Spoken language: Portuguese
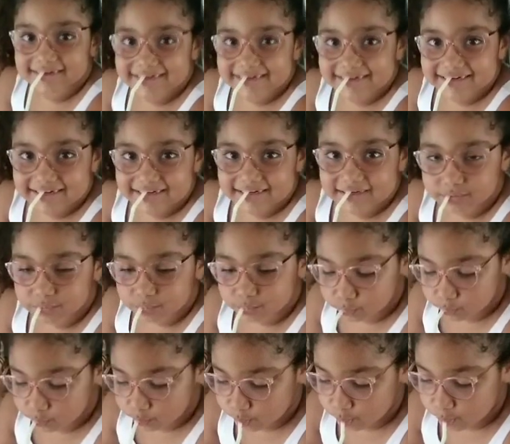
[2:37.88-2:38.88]
Isso aí é o
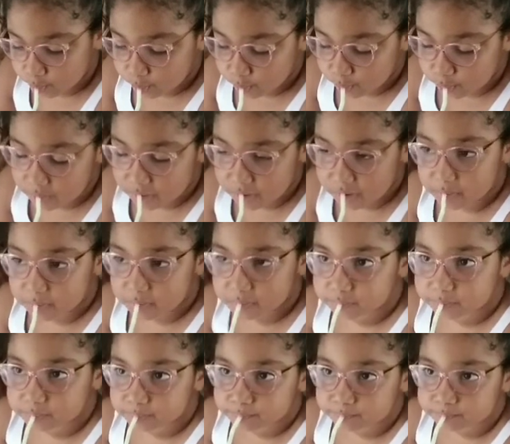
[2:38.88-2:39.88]
que? É
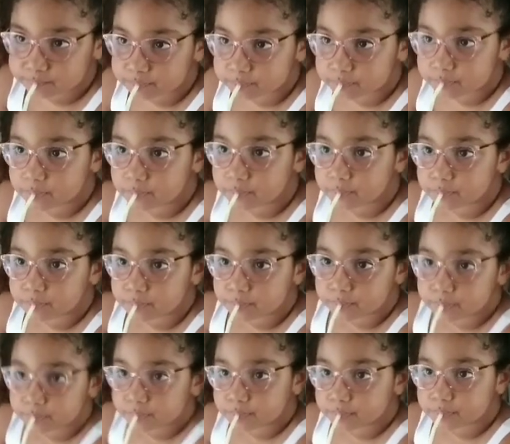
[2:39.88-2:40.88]
batido de morango. Gente, essa